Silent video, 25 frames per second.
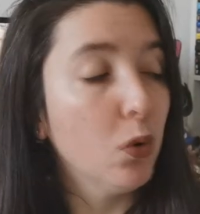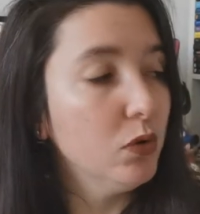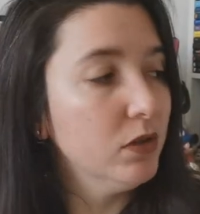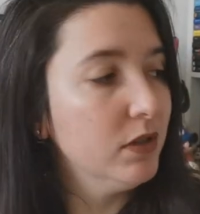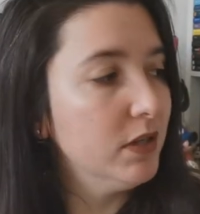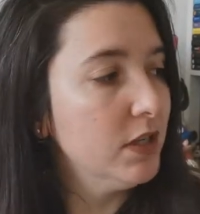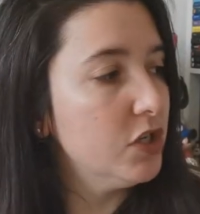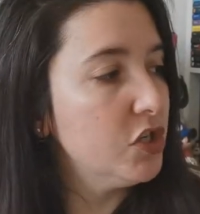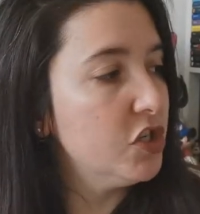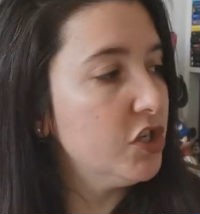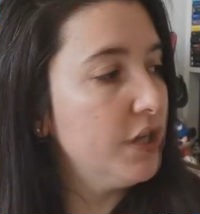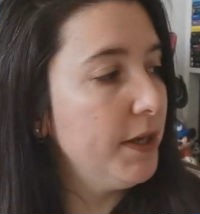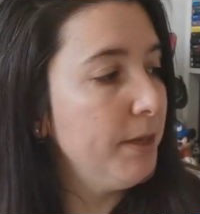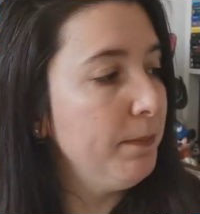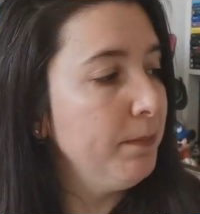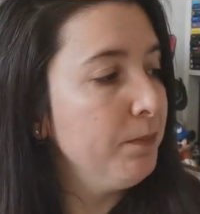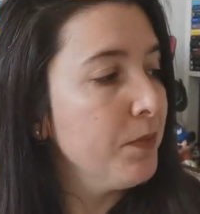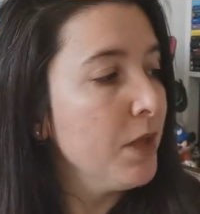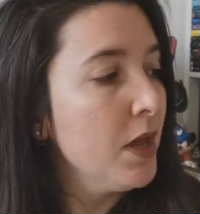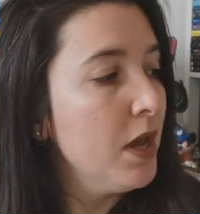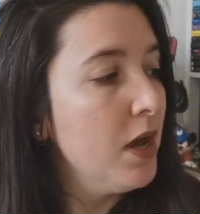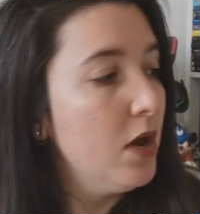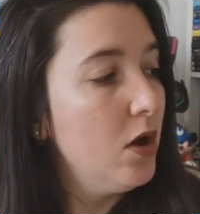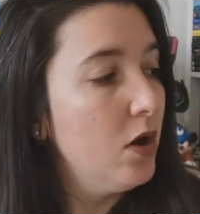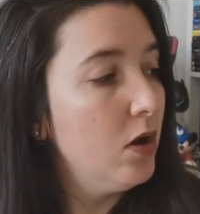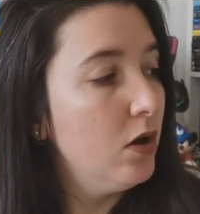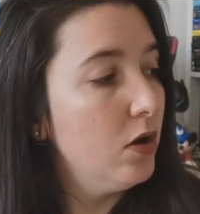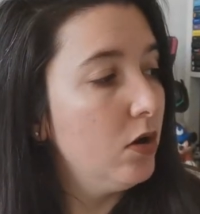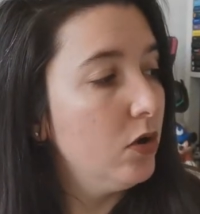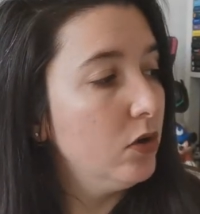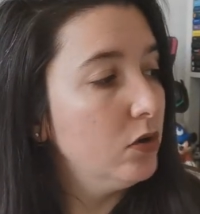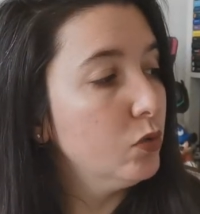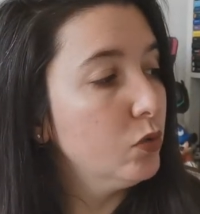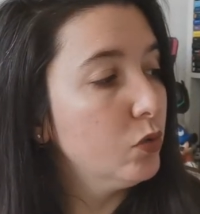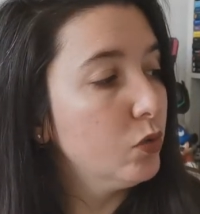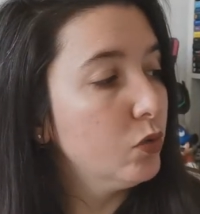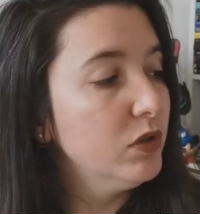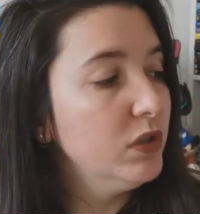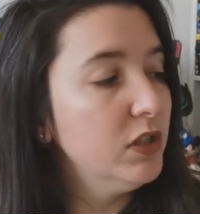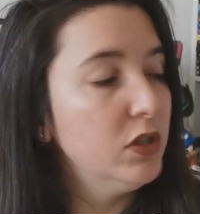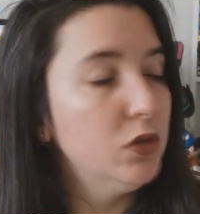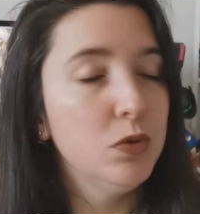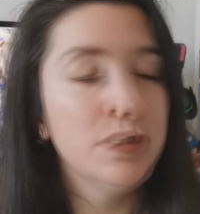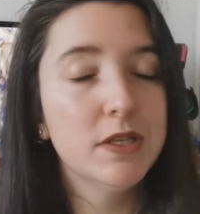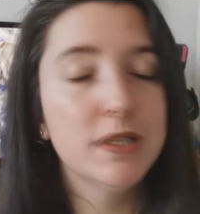protégés. Euh, donc on y